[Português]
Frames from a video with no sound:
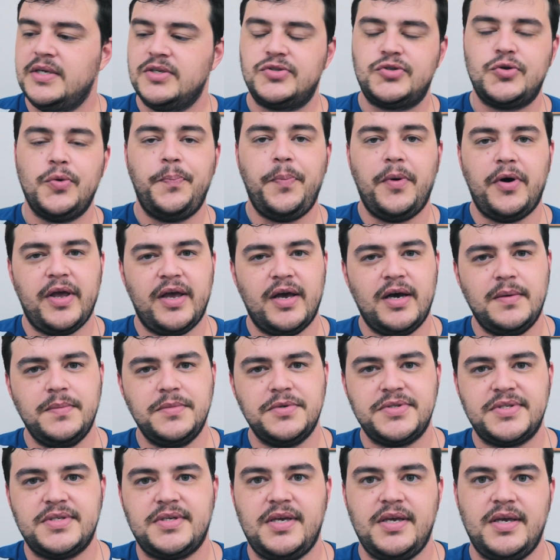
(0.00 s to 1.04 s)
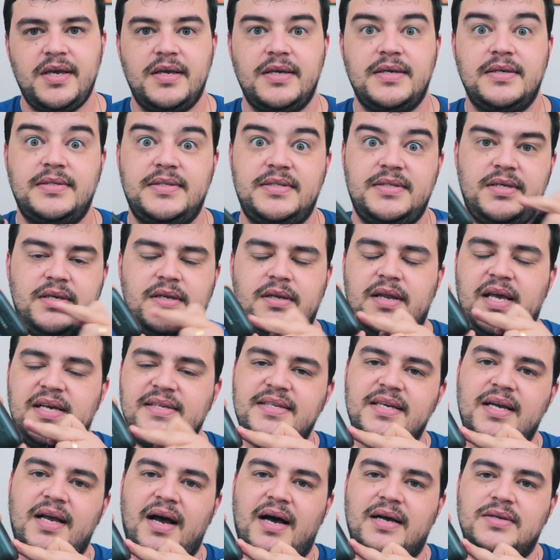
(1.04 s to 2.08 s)
suponhamos que se,
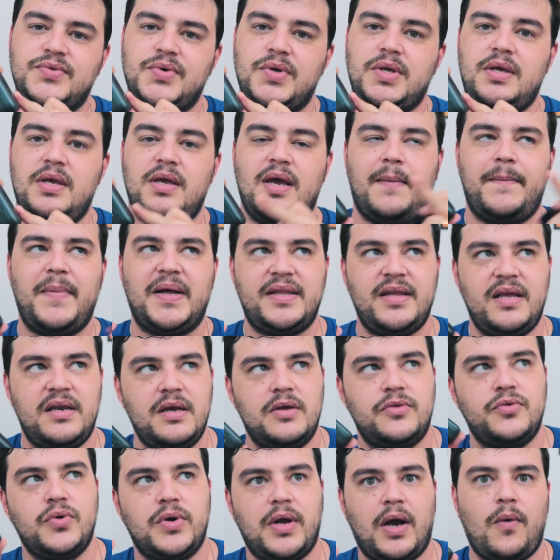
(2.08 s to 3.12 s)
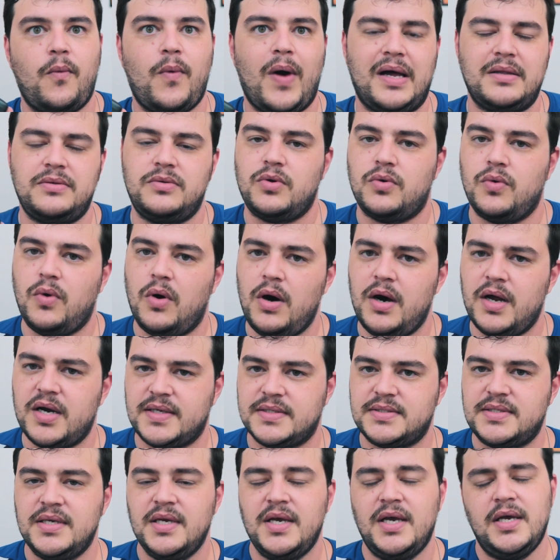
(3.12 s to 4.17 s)
nesse caso aqui a bateria dura 4
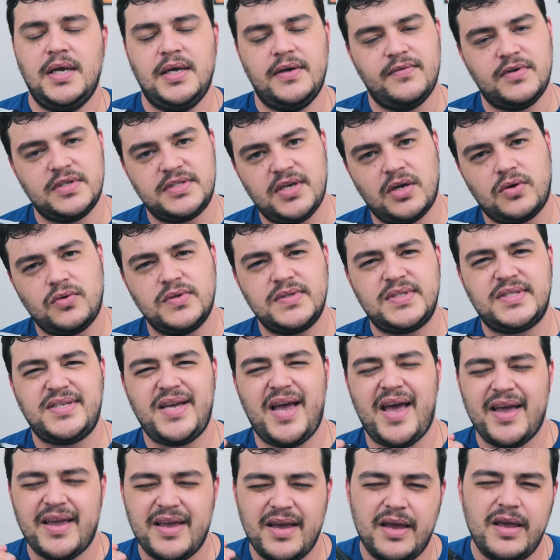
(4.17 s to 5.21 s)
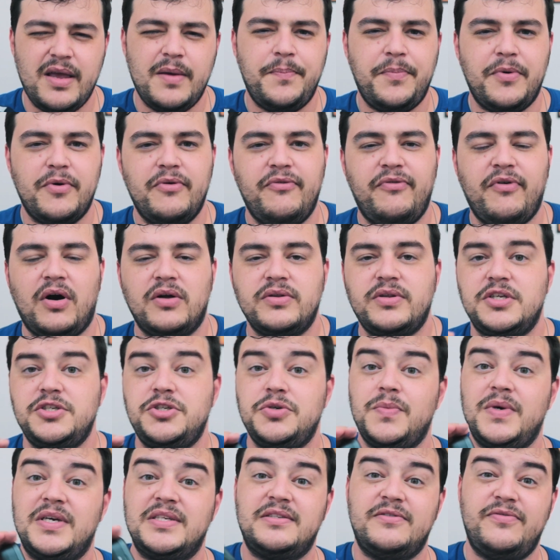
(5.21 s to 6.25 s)
horas, você consegue aí por volta de
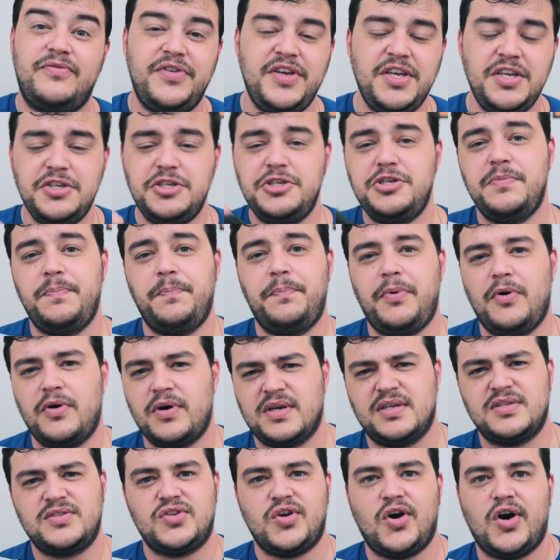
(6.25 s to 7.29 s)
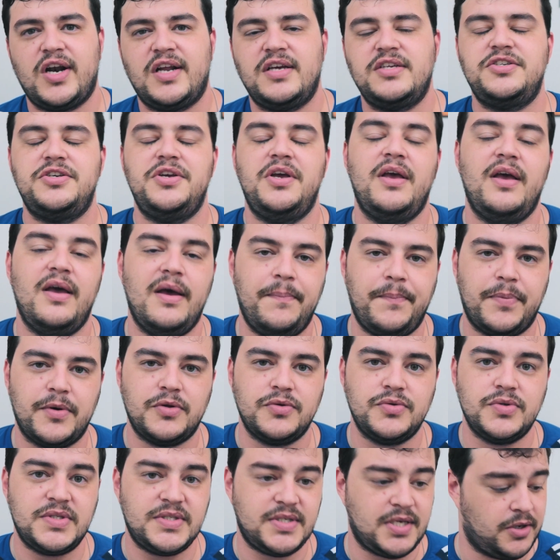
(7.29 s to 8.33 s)
umas 20 e poucas horas de
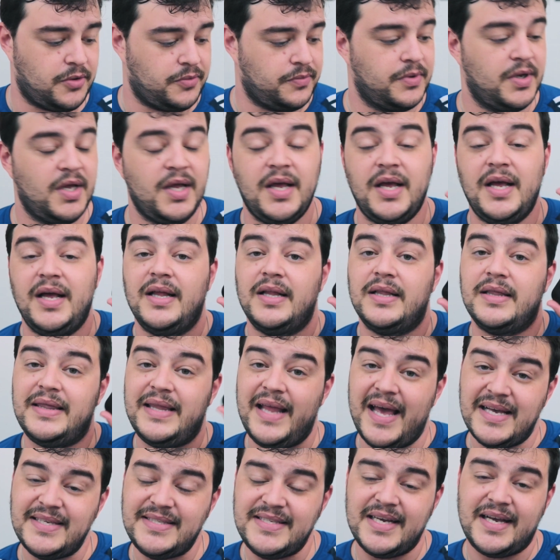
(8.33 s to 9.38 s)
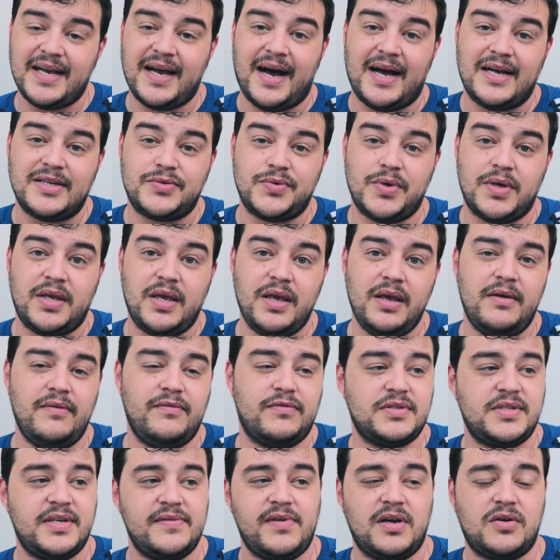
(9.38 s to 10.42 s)
reprodução. Nesse caso aqui,
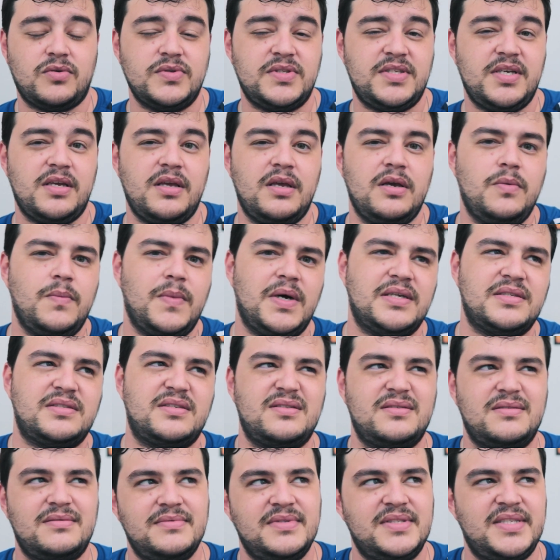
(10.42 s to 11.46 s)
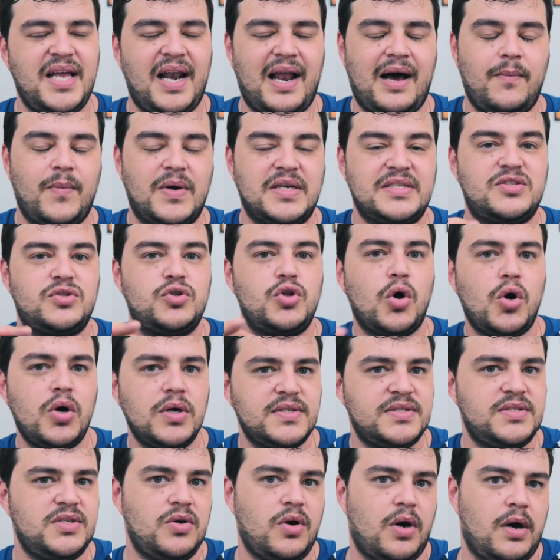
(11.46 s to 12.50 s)
você vai conseguir umas, sei lá, umas
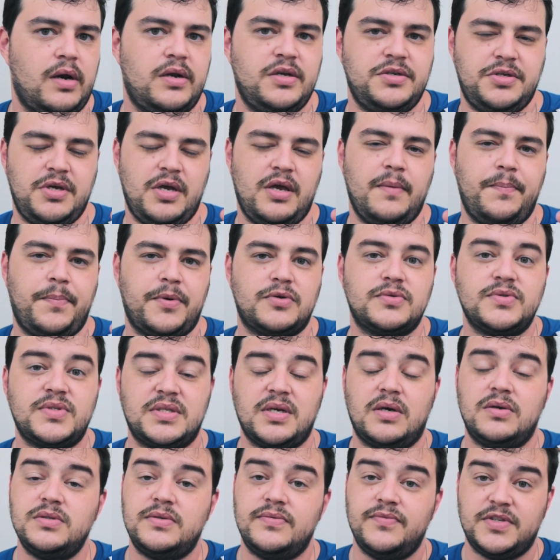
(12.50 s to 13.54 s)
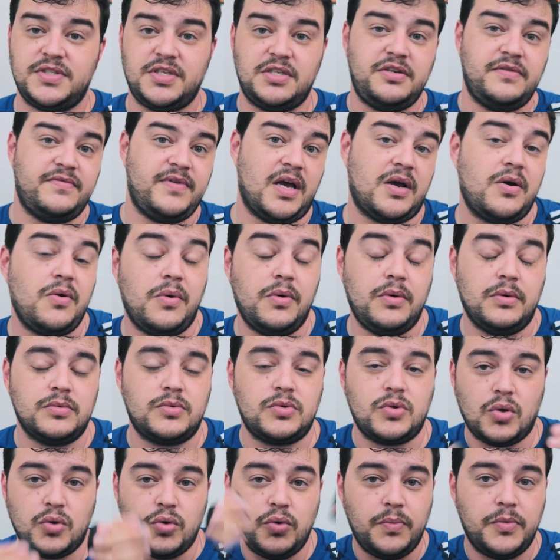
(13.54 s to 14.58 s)
12 horas de reprodução se você tiver com
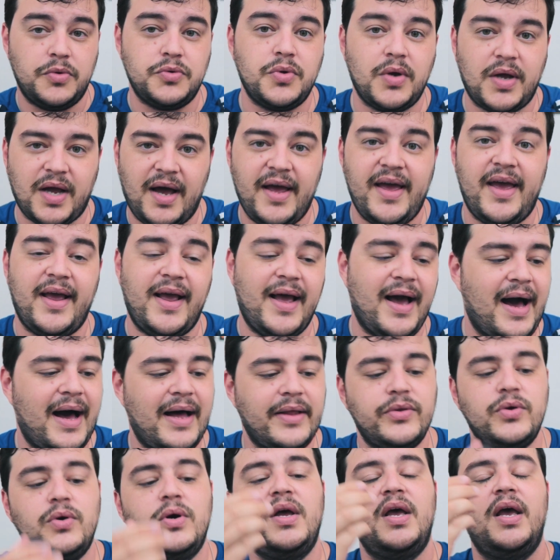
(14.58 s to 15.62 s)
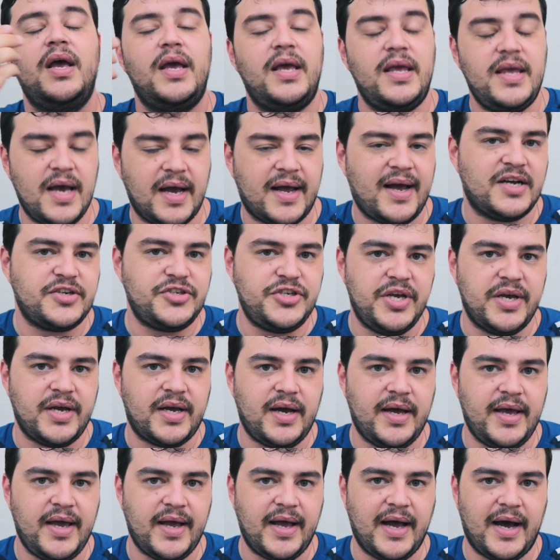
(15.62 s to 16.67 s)
todo mundo carregado e a caixinha
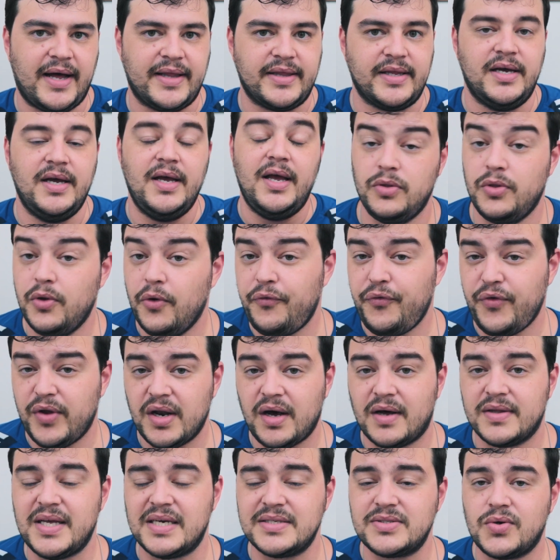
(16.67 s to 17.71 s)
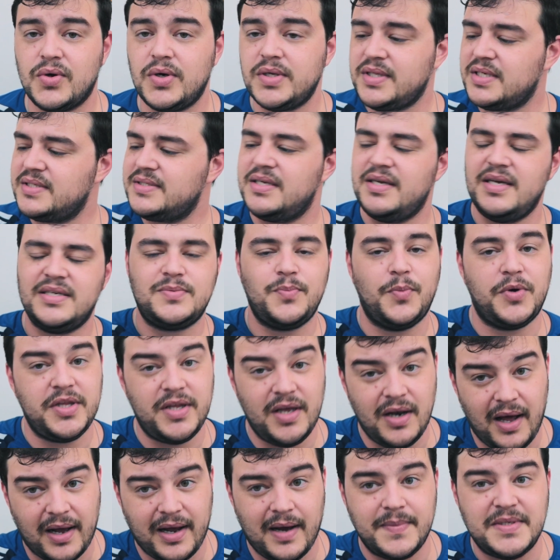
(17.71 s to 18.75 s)
carregada. No final das contas, esse
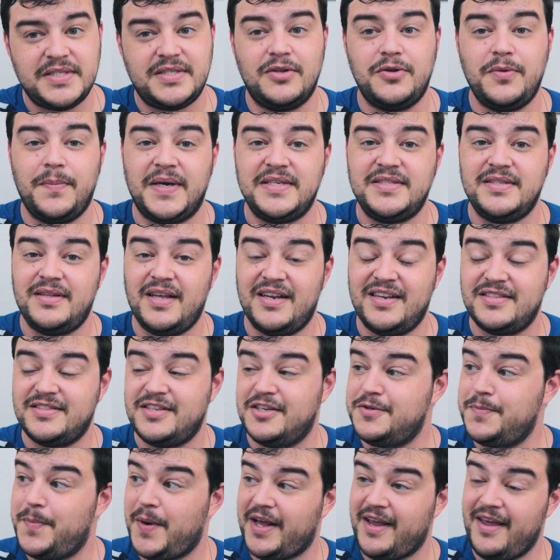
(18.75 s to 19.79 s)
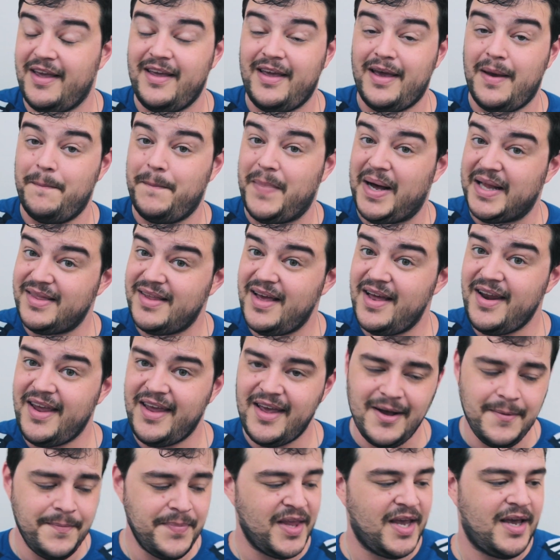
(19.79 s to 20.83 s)
modelo acaba sendo mais interessante para quem quer
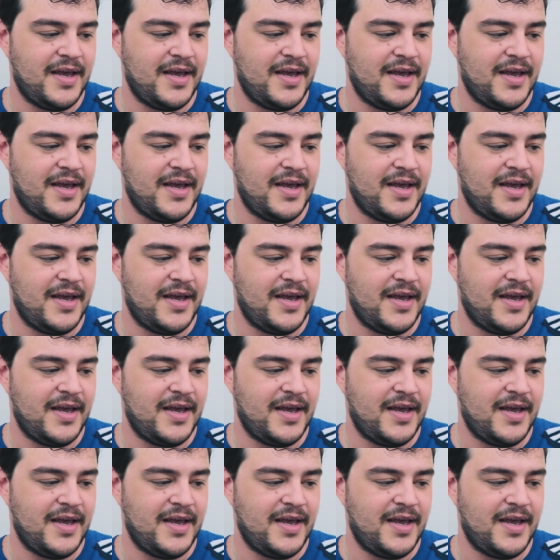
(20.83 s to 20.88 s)
bateria